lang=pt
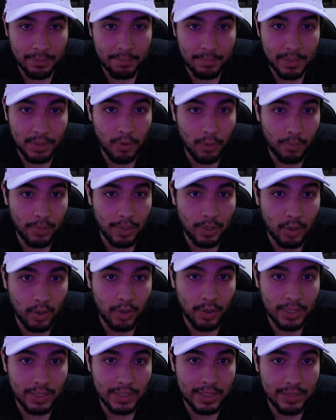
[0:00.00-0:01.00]
B. Não é o
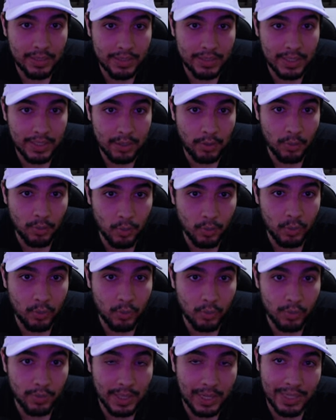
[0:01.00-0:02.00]
melhor item que tem no
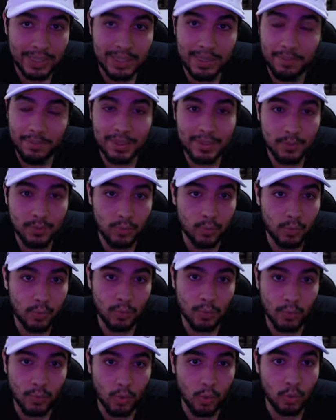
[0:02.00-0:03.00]
mundo. Ainda mais
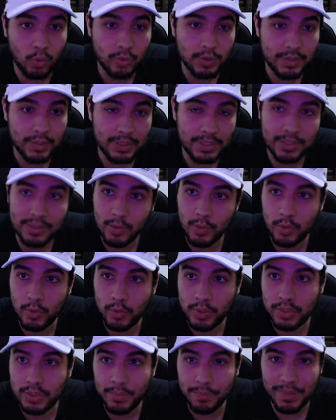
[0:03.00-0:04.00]
com outros itens
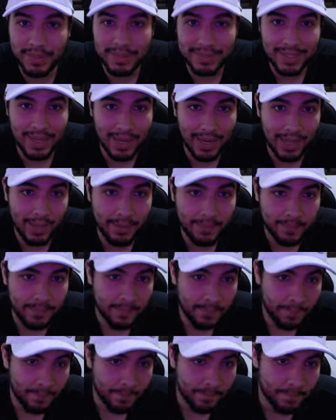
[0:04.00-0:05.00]
hoje em dia pra escalar.
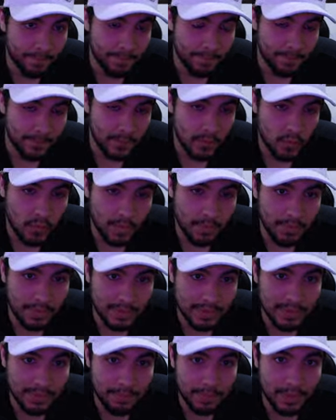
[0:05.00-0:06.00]

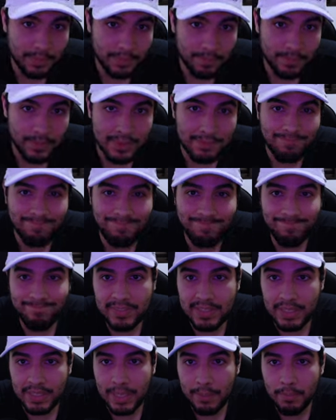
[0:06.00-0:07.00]
Mas é B. Hum,
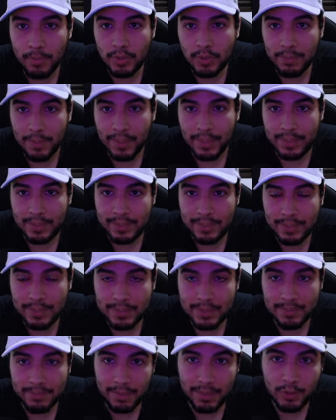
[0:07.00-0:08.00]
isso aqui é bom demais.
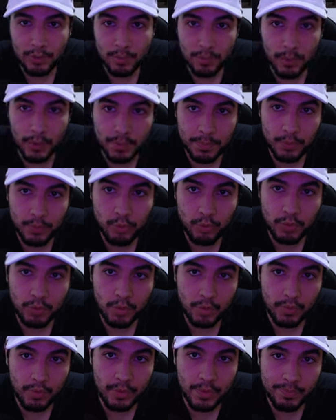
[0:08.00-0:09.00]
Para suporte peel de
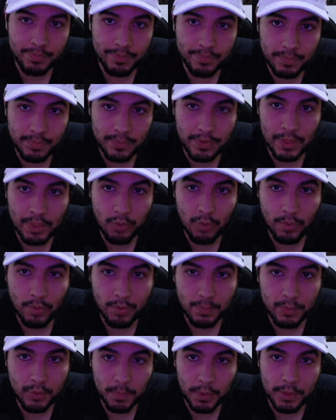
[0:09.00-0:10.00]
novo, hein. Tem
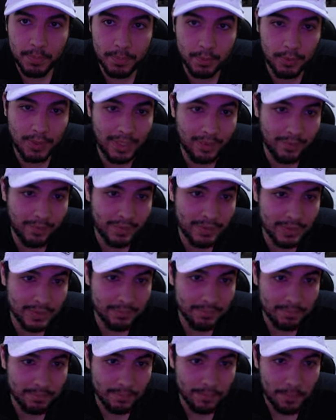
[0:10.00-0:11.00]
como. Suporte peel tem que
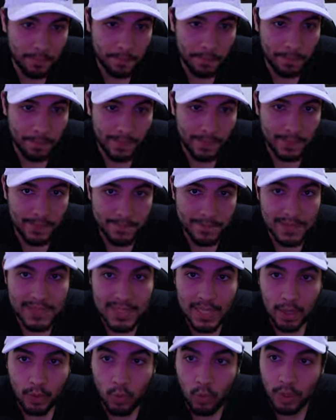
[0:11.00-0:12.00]
fazer.
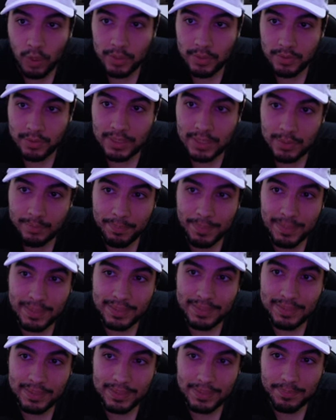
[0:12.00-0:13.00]
Gosto disso aqui pra
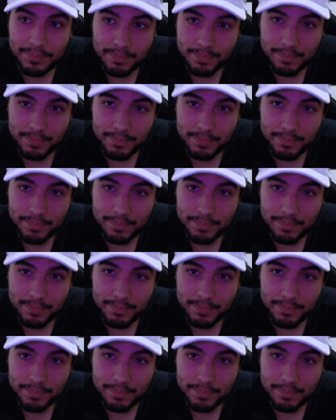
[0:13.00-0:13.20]
descer.